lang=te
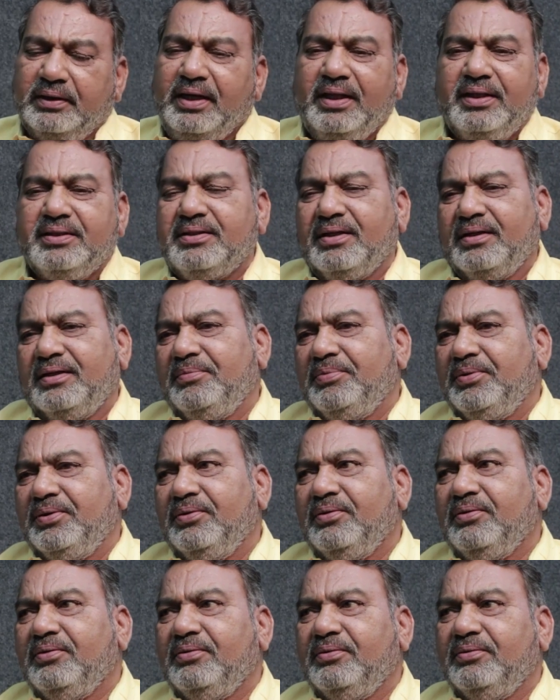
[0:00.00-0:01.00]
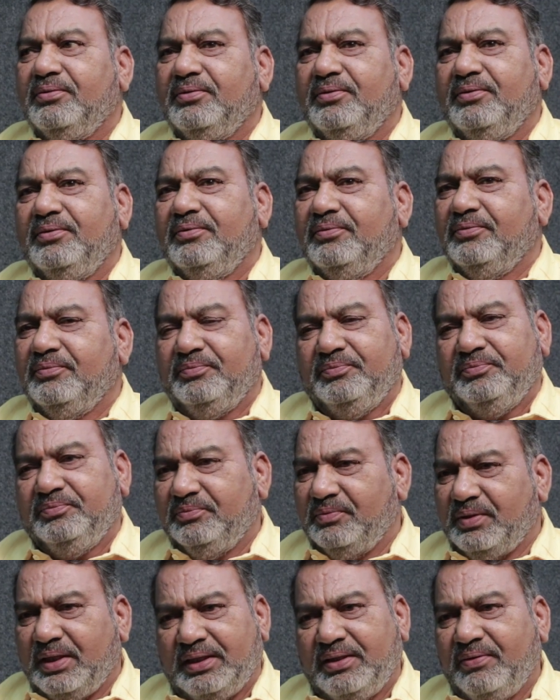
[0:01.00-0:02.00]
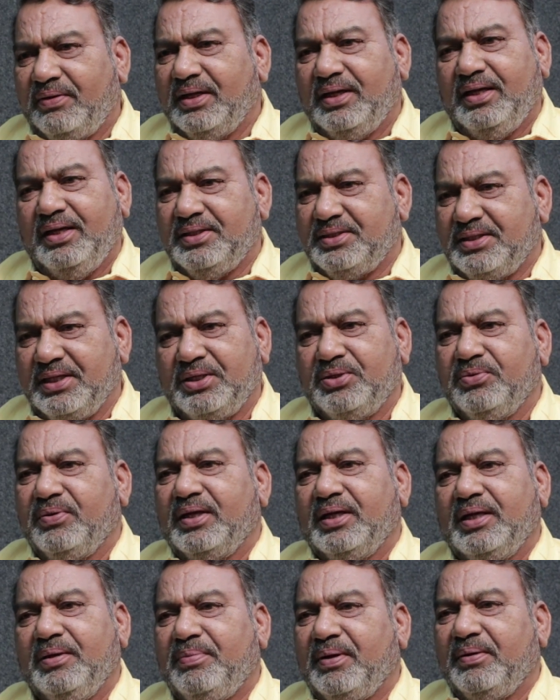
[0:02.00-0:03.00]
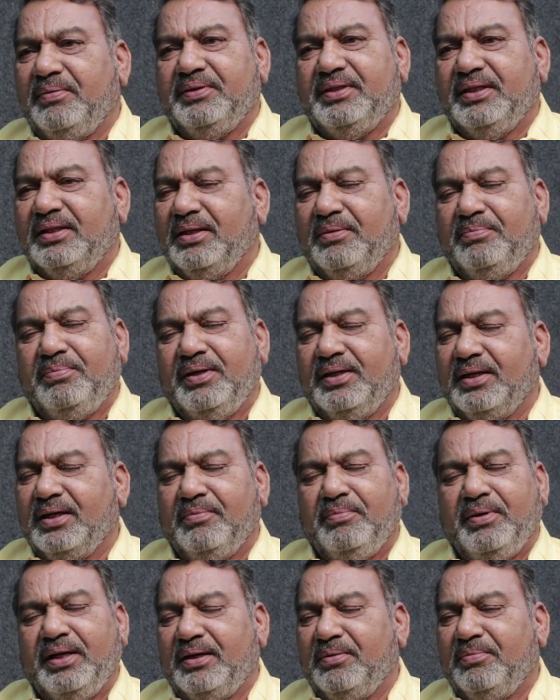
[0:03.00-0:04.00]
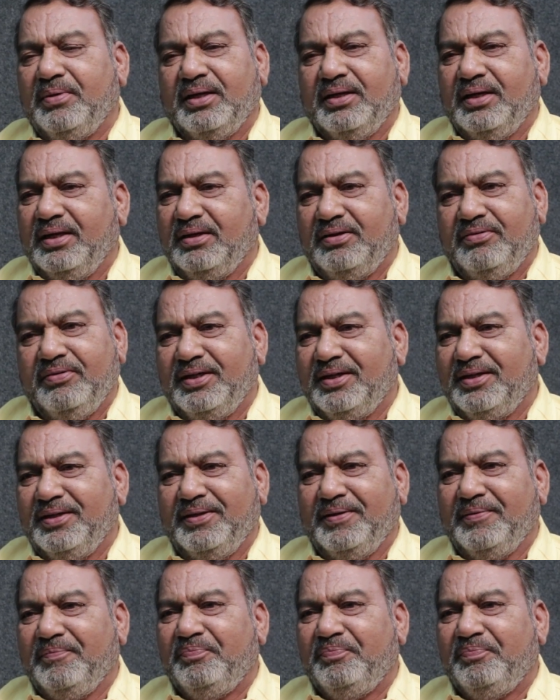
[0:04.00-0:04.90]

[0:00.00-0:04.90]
లేదు సార్ ఇప్పుడు అంతవరకే సెట్ వరకే పరిమితం తప్ప ఇక బయట మాకు ఎటువంటి